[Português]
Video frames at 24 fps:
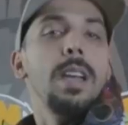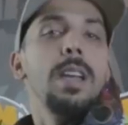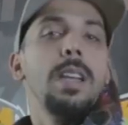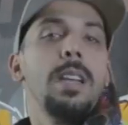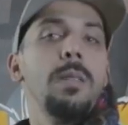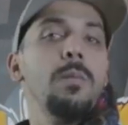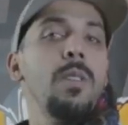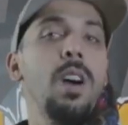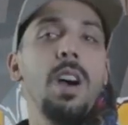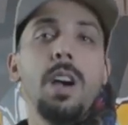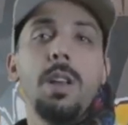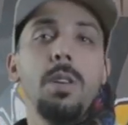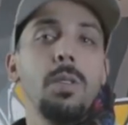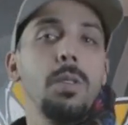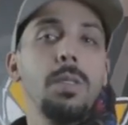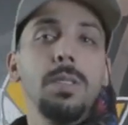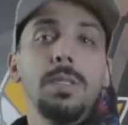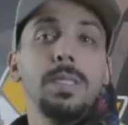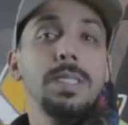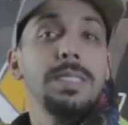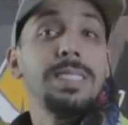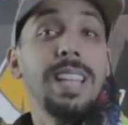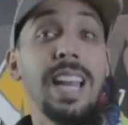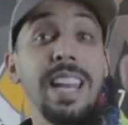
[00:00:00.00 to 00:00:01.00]
E, mano,
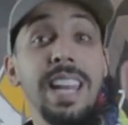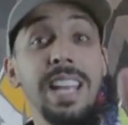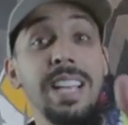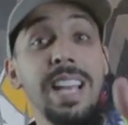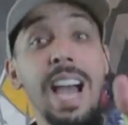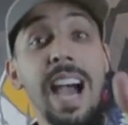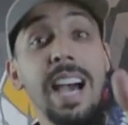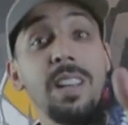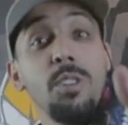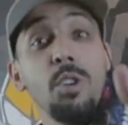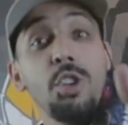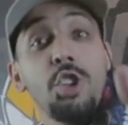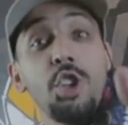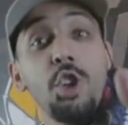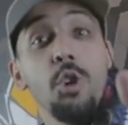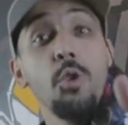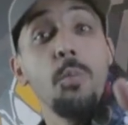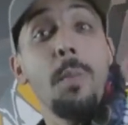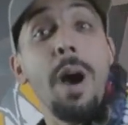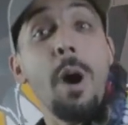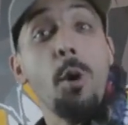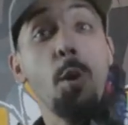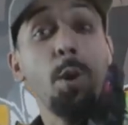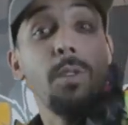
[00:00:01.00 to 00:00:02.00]
tá ligado, tio? O
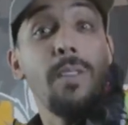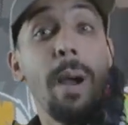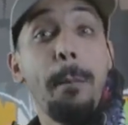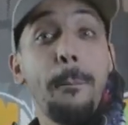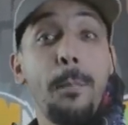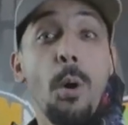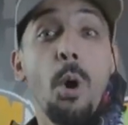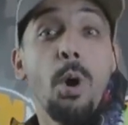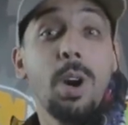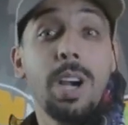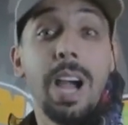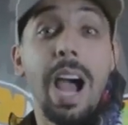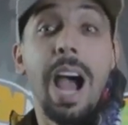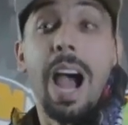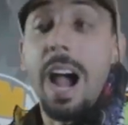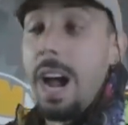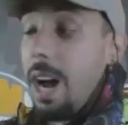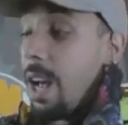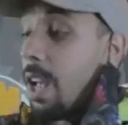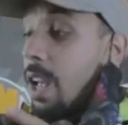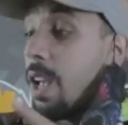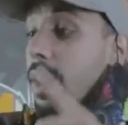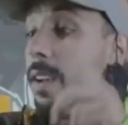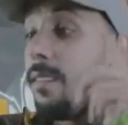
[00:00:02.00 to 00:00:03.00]
bagulho vai
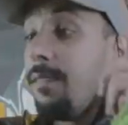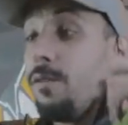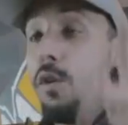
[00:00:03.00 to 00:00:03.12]
pocar.